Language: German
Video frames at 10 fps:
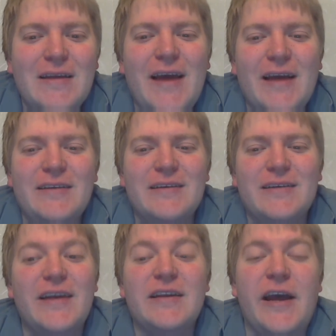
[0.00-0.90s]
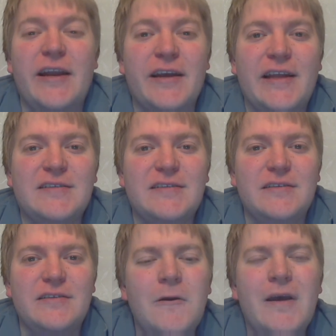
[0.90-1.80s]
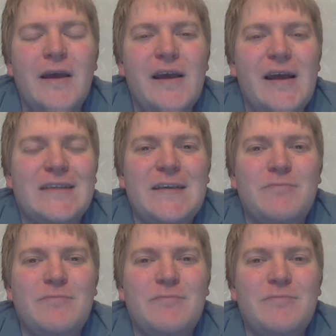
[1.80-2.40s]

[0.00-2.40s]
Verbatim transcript: Theater kennt keine Grenzen. Es